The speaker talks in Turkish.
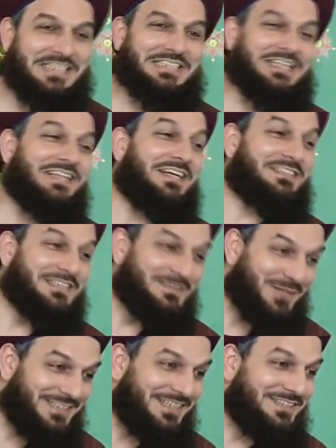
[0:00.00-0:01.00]
İşten
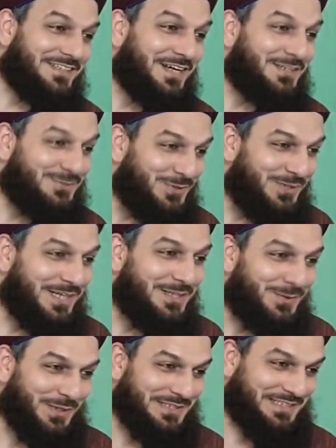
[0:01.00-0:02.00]
atılmaktan daha zor
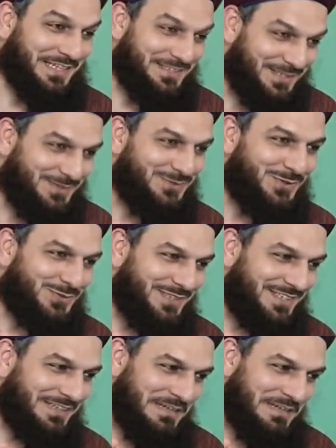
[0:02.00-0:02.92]
gelir o insanların sözleri.